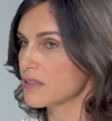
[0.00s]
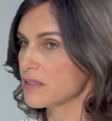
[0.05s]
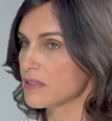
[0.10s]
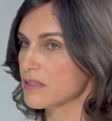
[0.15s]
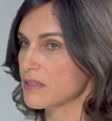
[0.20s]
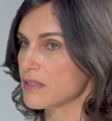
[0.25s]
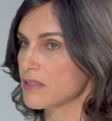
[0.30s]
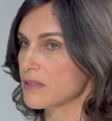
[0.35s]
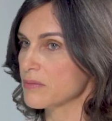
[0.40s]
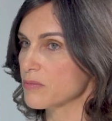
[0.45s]

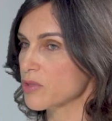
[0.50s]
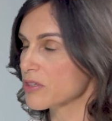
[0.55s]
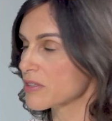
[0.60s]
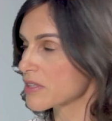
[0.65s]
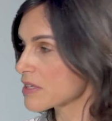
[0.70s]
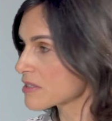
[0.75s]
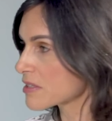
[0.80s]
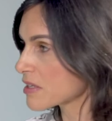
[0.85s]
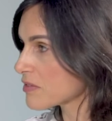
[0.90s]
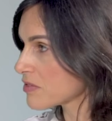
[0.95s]

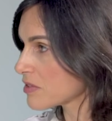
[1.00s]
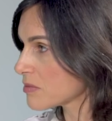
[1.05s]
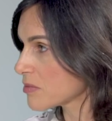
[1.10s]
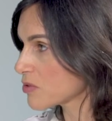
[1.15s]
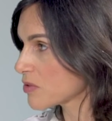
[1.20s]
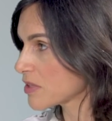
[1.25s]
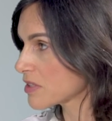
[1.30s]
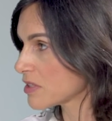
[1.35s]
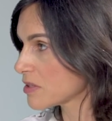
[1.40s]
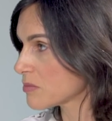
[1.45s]
المختصة في
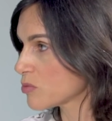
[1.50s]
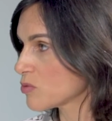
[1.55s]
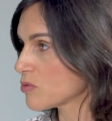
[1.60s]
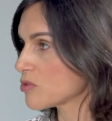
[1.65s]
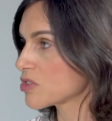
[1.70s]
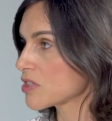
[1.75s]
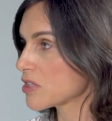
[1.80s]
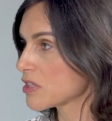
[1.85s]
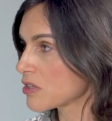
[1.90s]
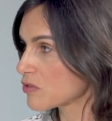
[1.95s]
المواد
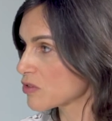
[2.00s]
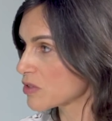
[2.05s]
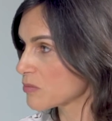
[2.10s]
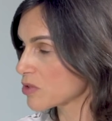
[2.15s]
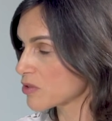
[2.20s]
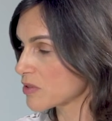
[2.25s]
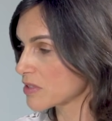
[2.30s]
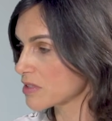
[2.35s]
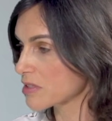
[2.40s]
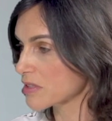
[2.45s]
البيولوجية
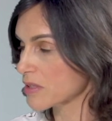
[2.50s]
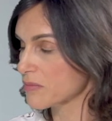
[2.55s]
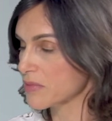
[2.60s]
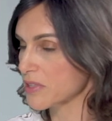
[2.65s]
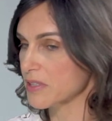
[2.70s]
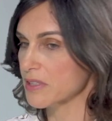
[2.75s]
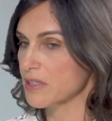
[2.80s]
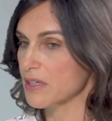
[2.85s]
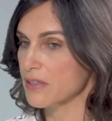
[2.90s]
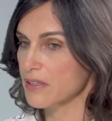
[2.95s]
والمواد
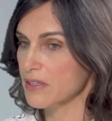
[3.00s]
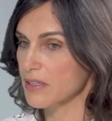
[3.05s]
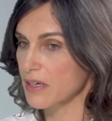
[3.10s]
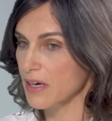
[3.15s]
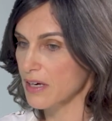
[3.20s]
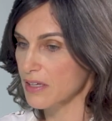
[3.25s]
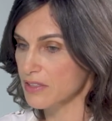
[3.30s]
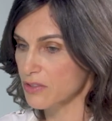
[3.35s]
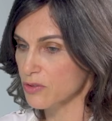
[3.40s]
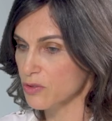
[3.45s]
الطبيعية هذا
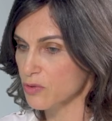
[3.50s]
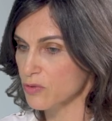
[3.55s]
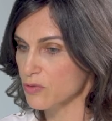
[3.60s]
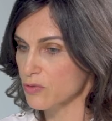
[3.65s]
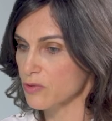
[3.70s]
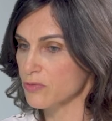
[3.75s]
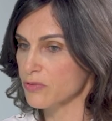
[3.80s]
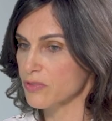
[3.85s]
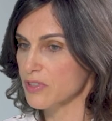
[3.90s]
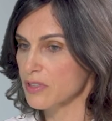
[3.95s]
قاعدين
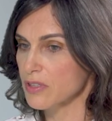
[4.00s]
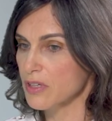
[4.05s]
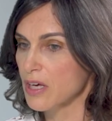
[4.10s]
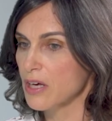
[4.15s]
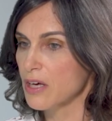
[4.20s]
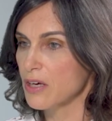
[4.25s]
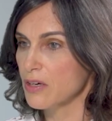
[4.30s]
نشوفوا فيه